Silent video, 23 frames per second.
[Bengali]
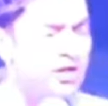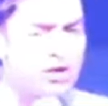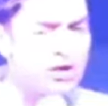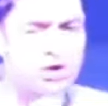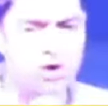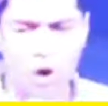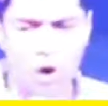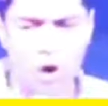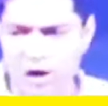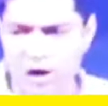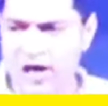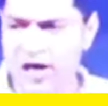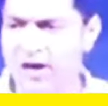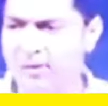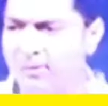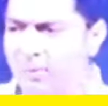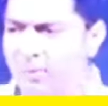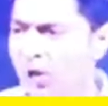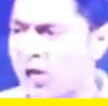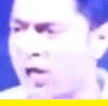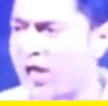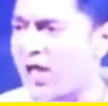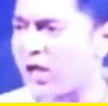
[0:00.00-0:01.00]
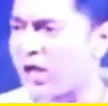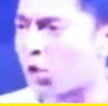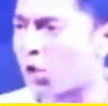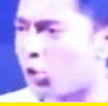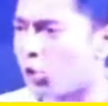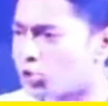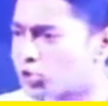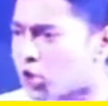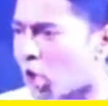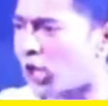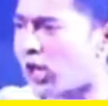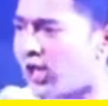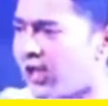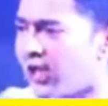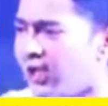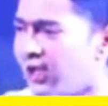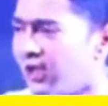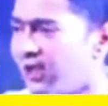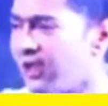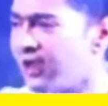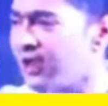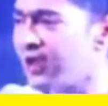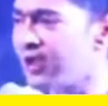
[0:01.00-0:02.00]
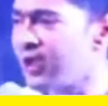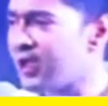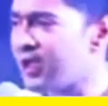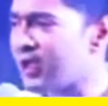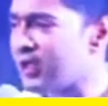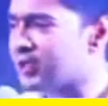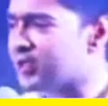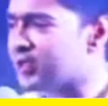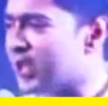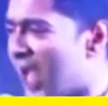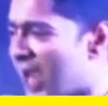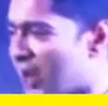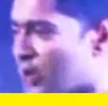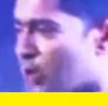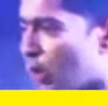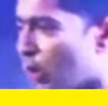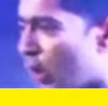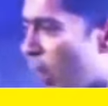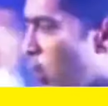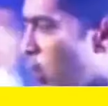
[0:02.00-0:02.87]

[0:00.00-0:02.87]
ছলে বলে কৌশলে যে করে